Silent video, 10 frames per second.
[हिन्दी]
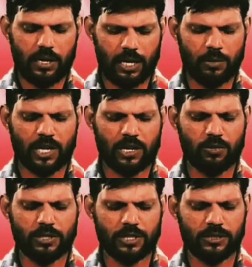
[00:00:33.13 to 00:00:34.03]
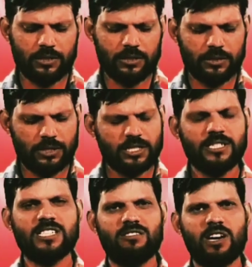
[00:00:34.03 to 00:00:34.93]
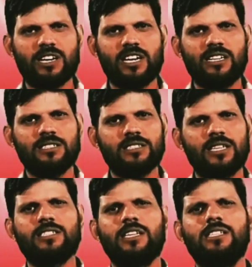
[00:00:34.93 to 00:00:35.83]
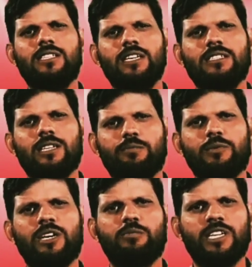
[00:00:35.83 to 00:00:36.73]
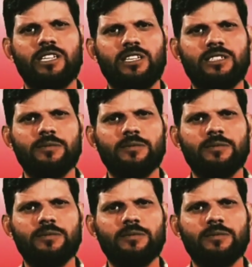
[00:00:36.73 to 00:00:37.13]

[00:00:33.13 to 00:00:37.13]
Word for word: इल्म का गुलशन जिसने सवारा सर सैद है सबका प्यारा